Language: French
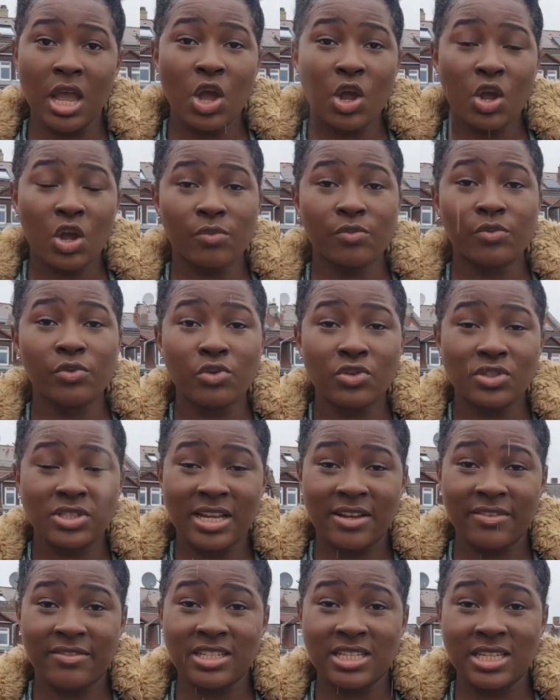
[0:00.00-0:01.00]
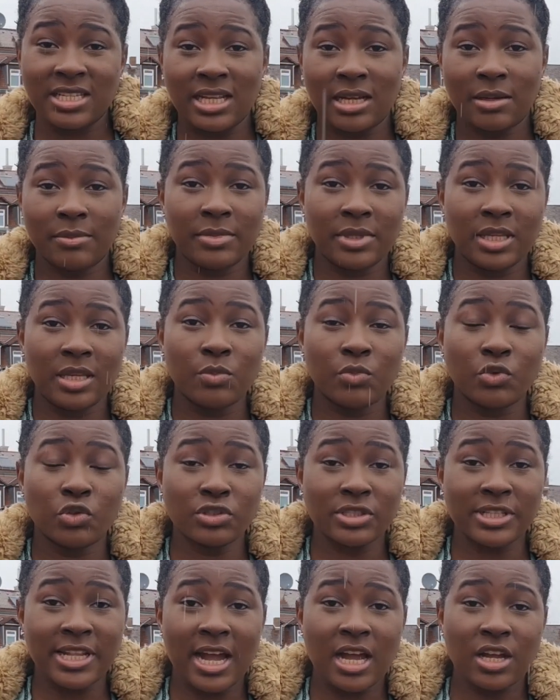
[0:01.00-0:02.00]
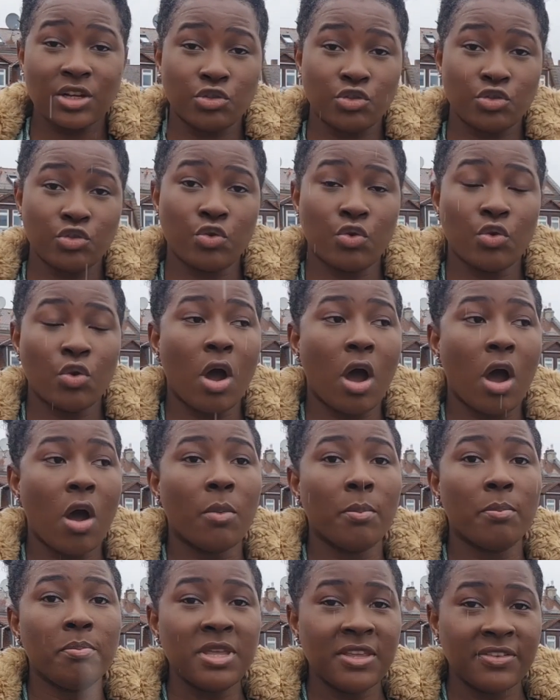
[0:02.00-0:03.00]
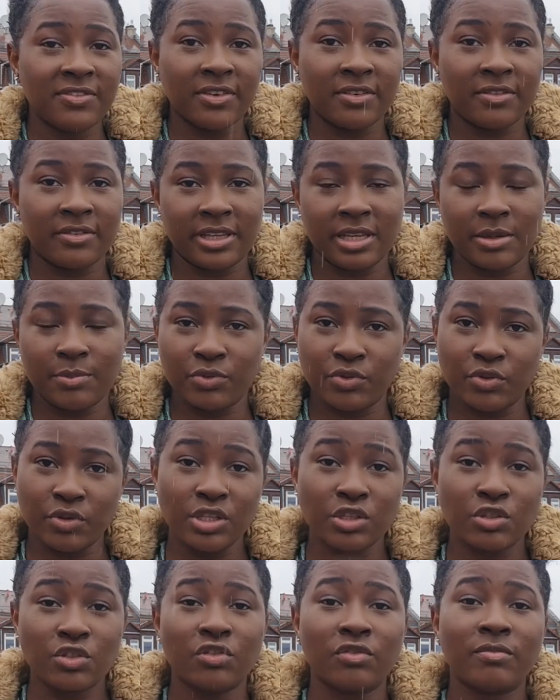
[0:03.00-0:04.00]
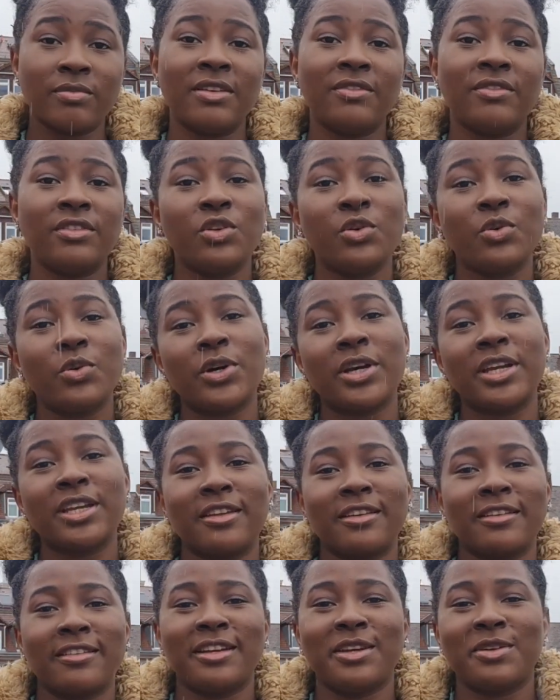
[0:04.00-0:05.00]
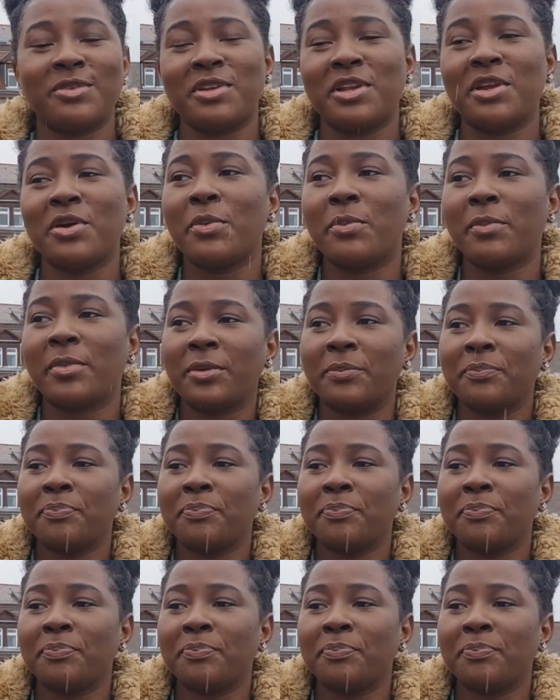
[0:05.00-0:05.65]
Comme vous le savez, j'ai terminé mon stage en mi-février pour ceux qui suivent mes vidéos régulièrement.